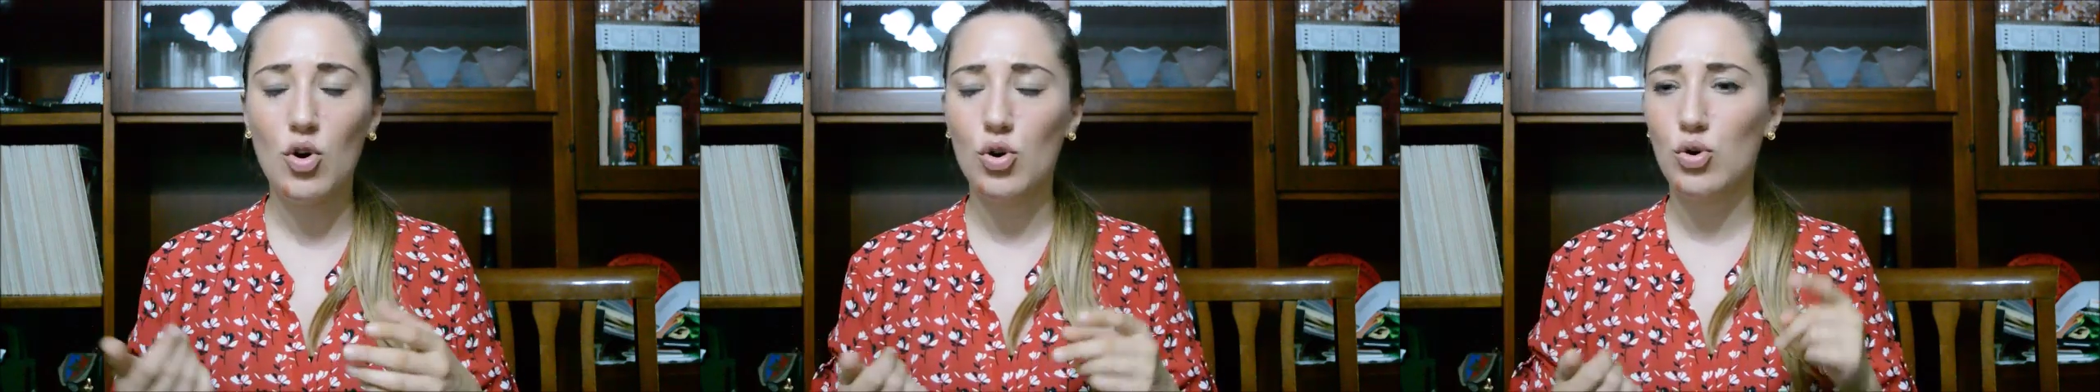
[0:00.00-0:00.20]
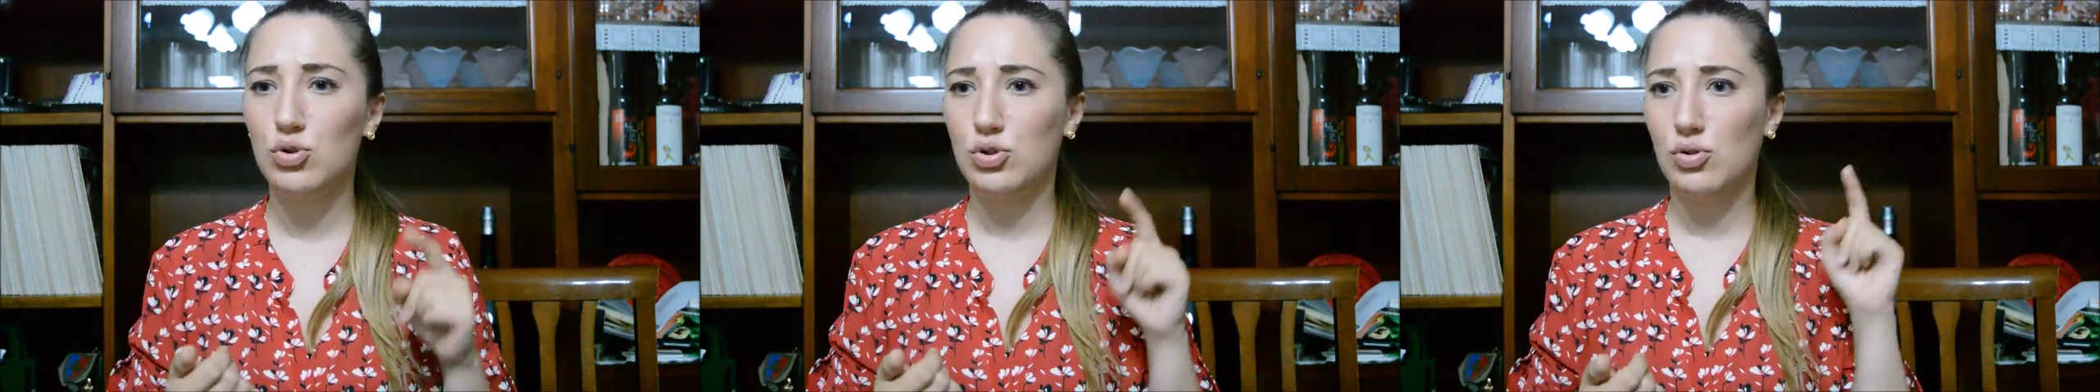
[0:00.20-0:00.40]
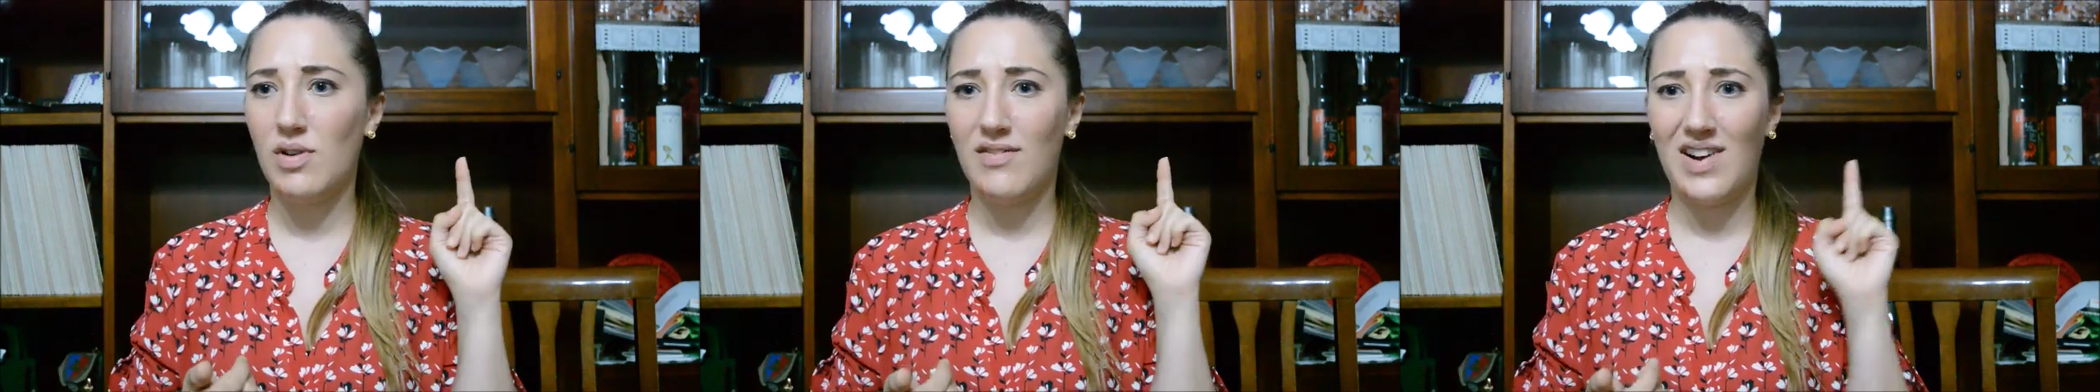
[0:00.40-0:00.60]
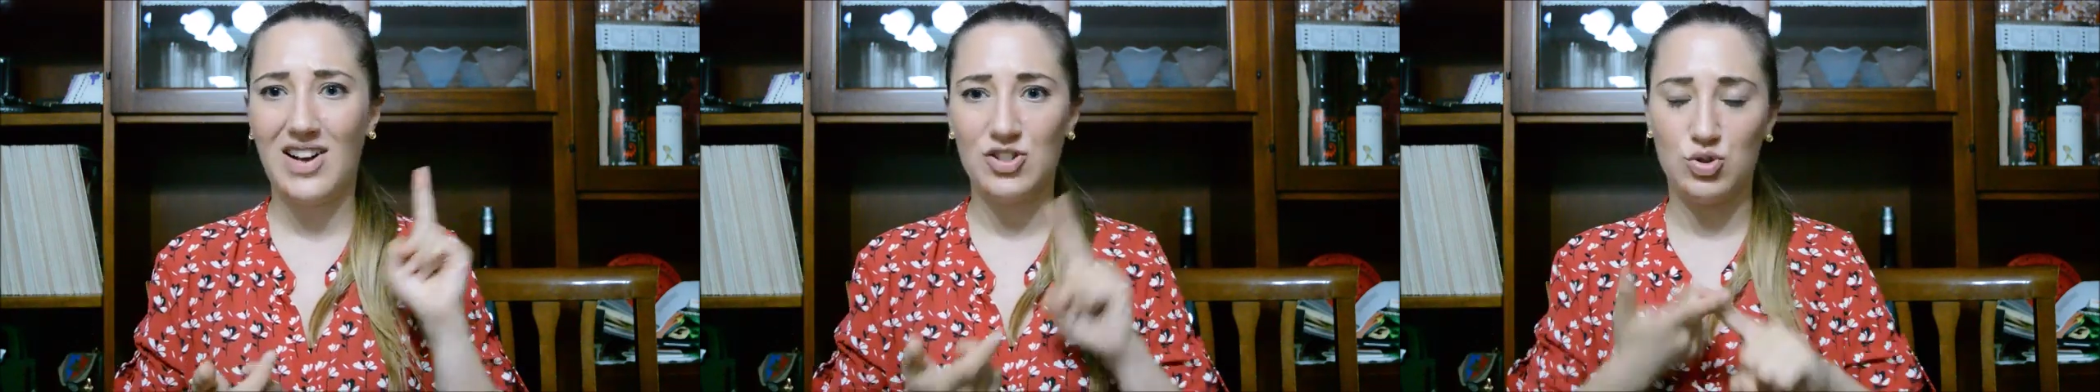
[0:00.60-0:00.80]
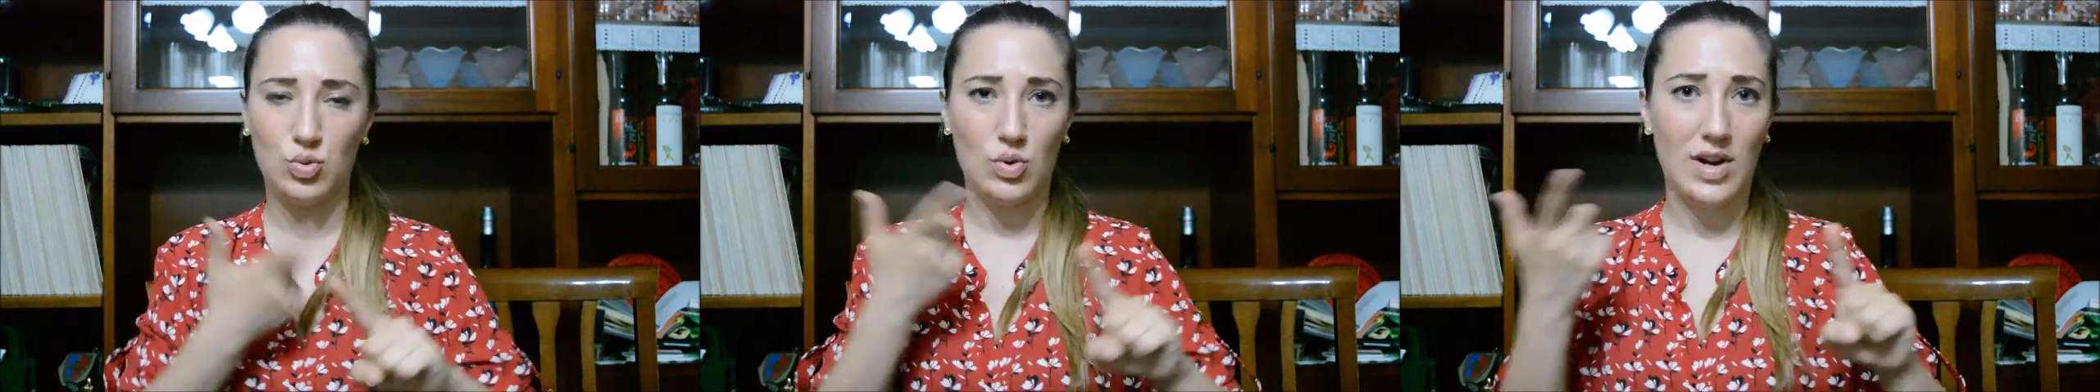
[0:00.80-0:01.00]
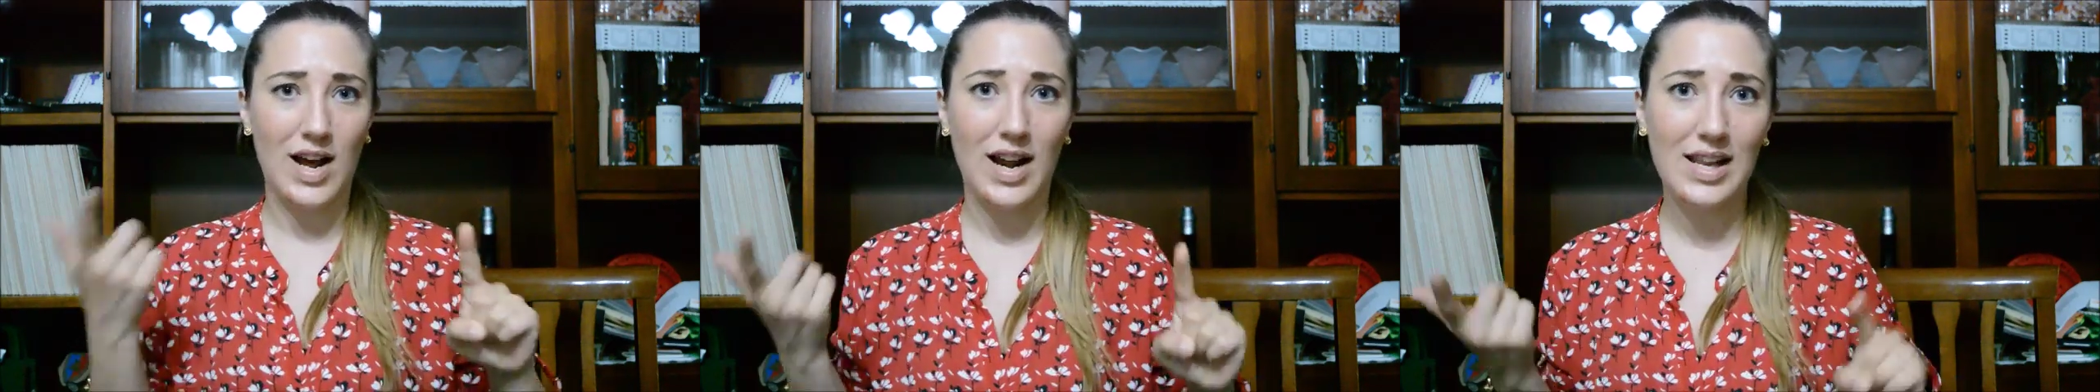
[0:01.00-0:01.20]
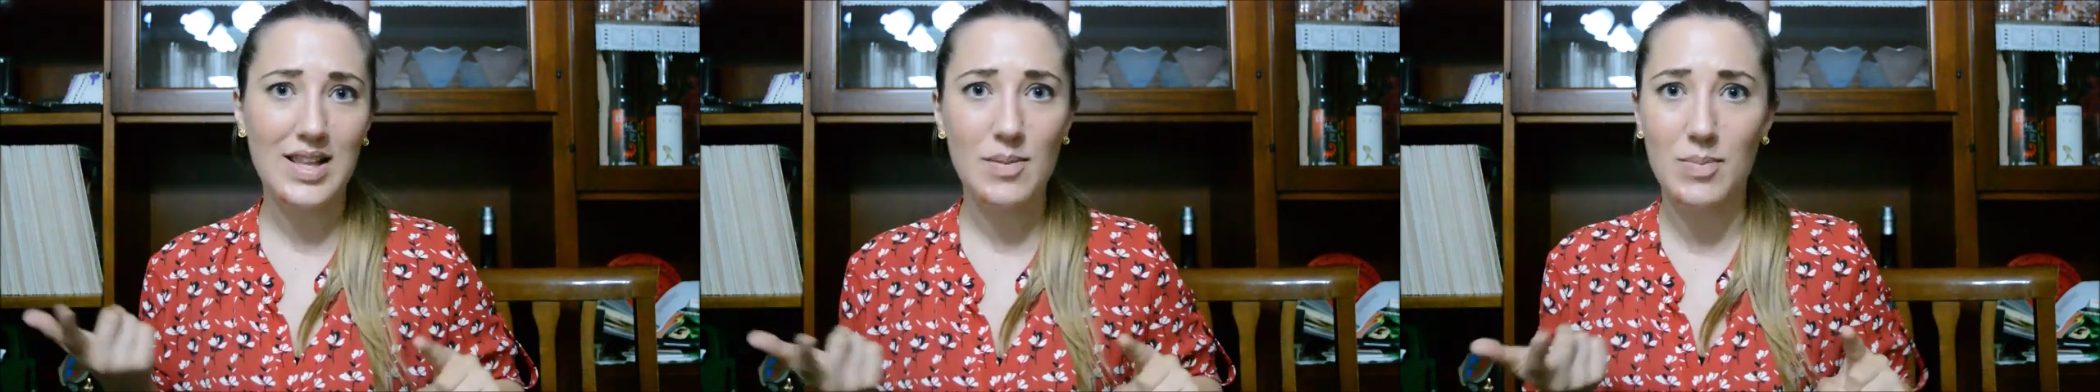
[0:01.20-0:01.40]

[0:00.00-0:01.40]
continuava a suonargli